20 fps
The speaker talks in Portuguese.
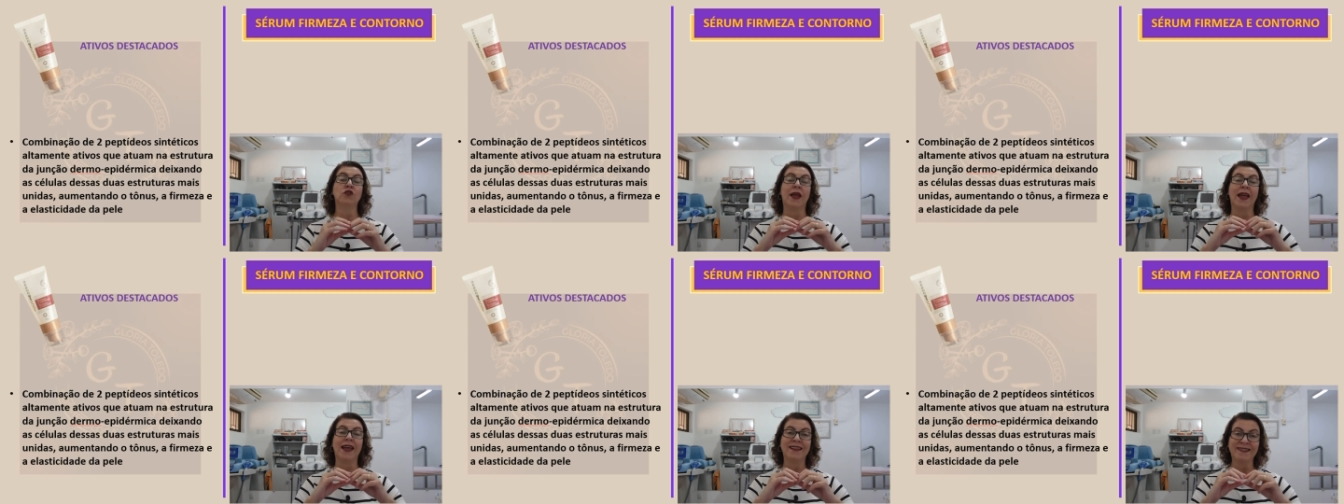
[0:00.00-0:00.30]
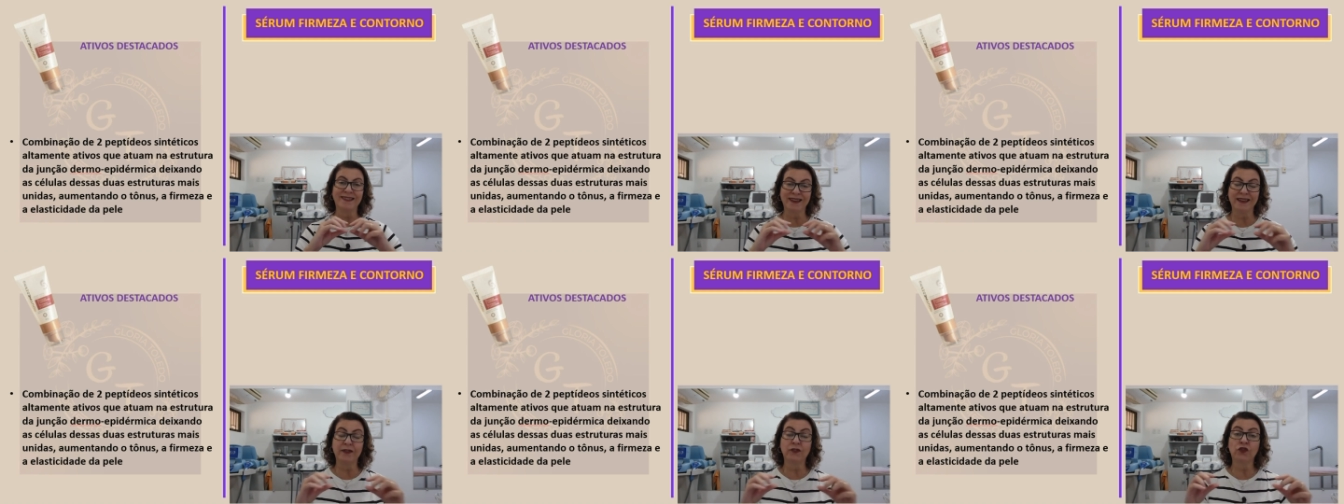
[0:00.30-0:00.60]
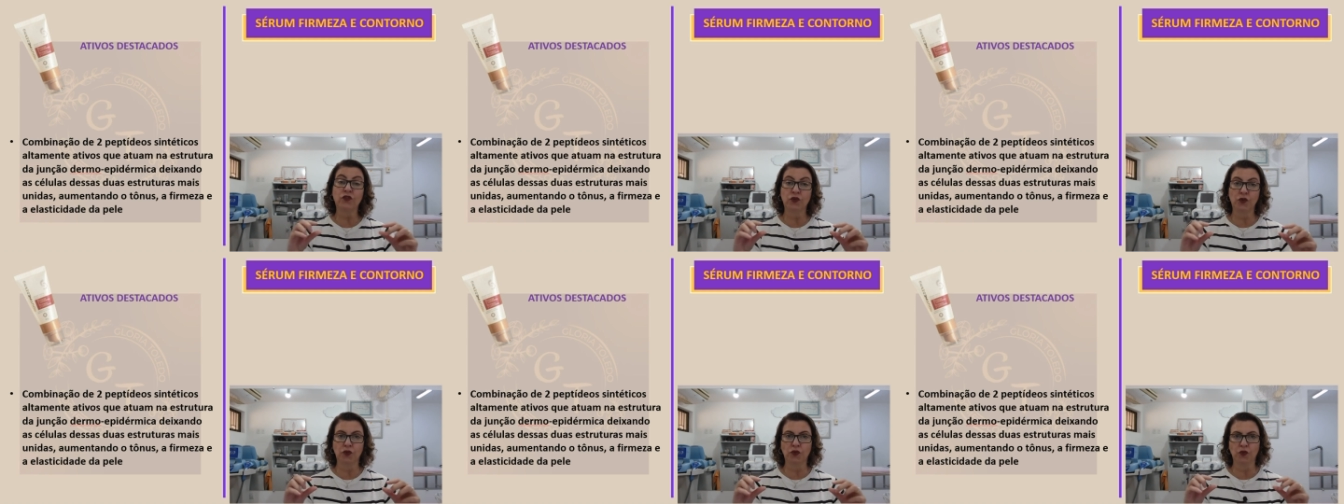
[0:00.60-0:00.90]
essa
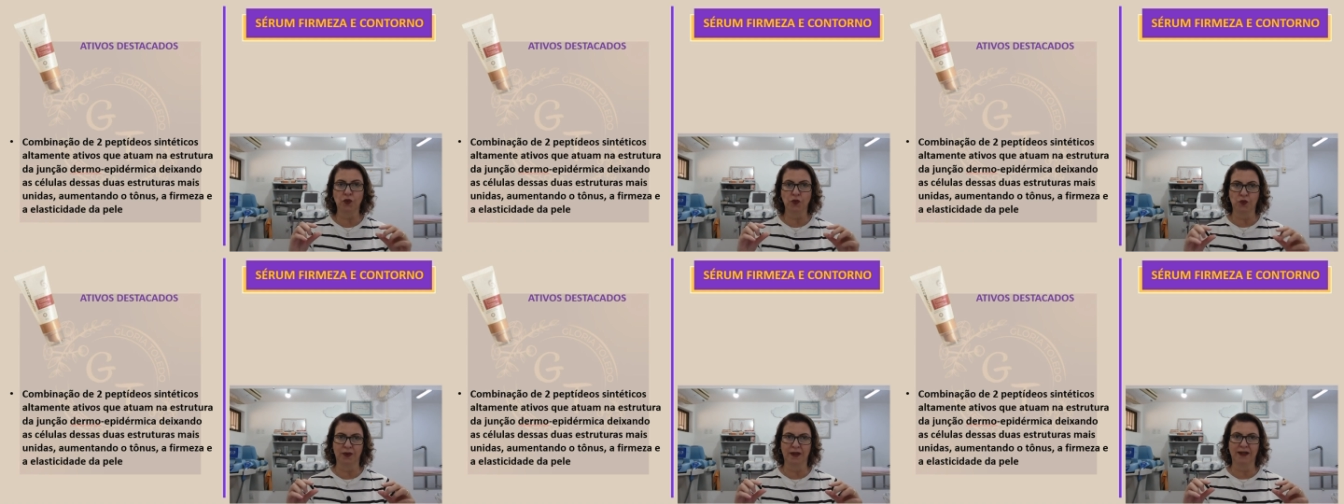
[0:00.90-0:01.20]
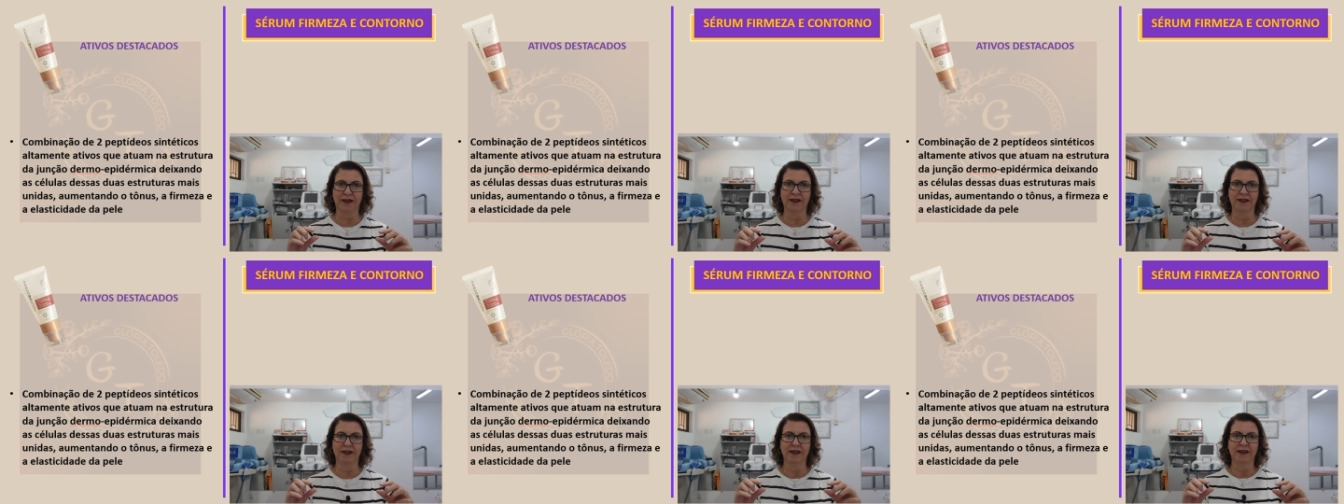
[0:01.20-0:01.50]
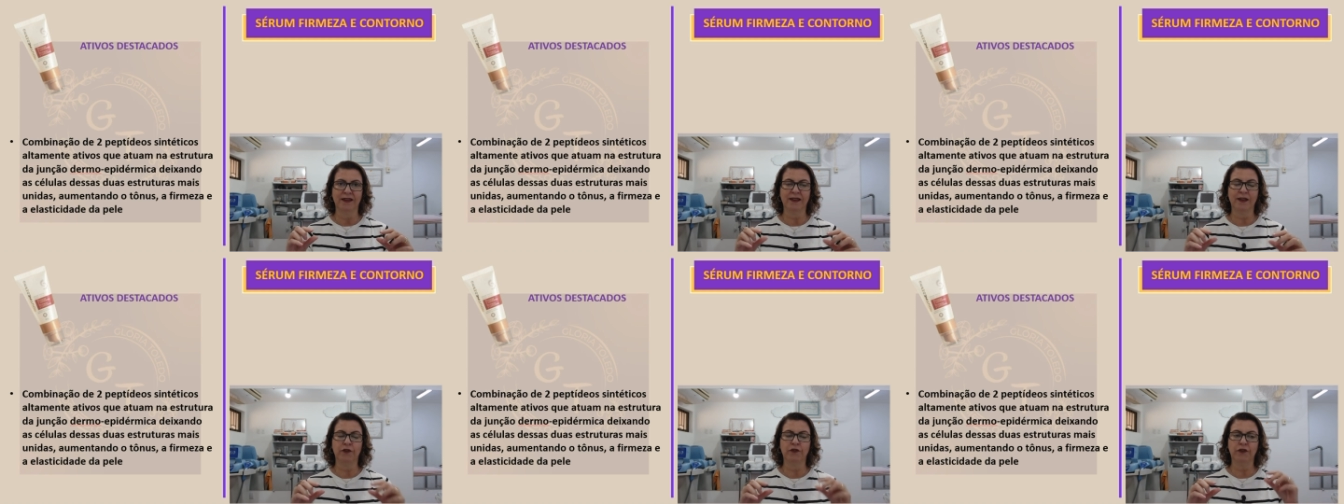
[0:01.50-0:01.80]
estrutura
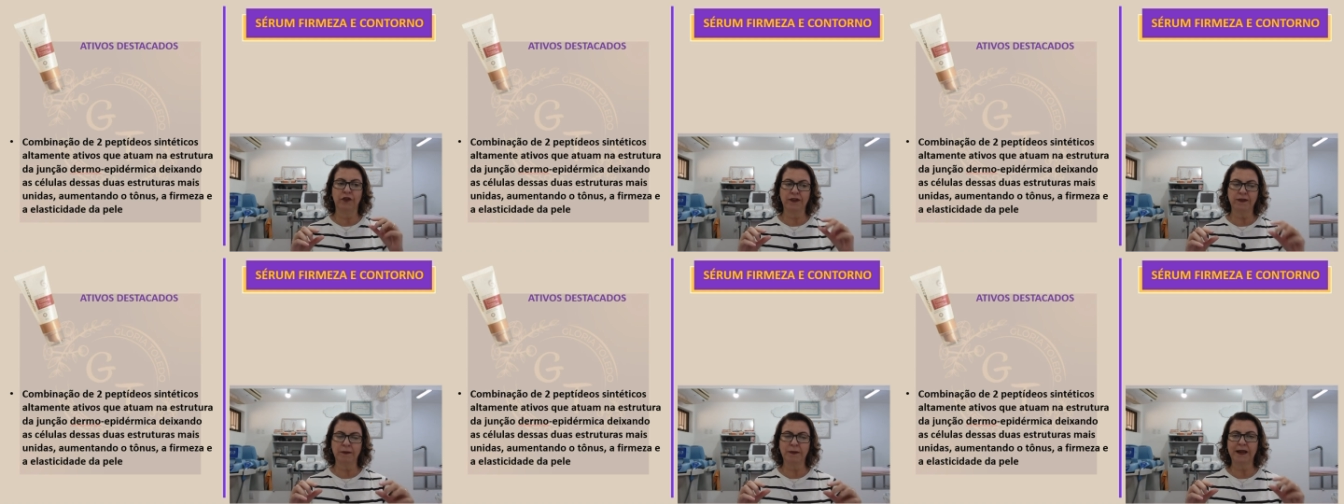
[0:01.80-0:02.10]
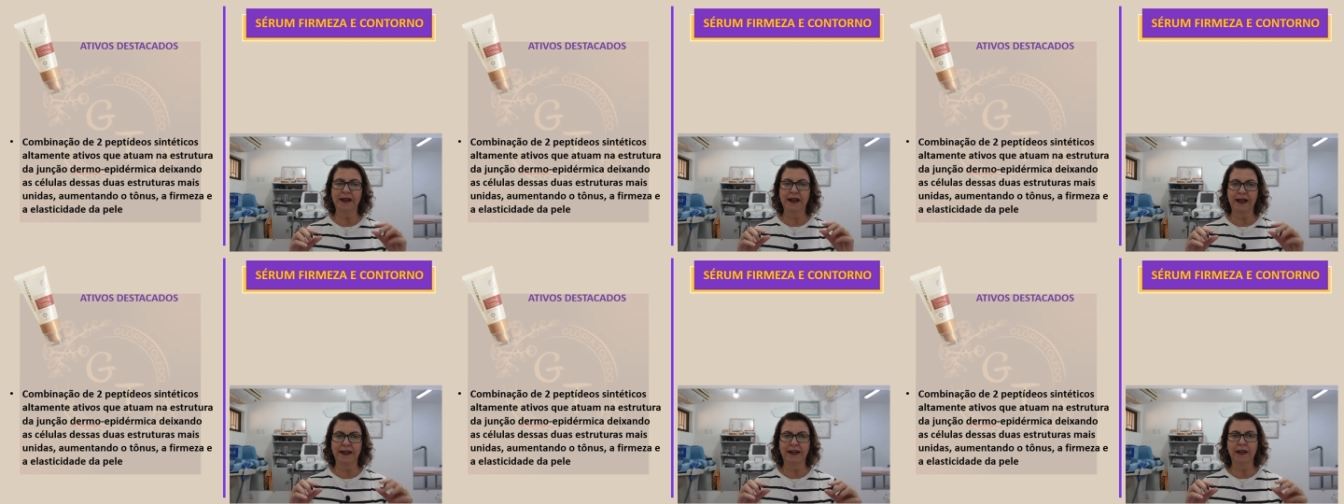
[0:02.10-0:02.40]
que eu vou explicar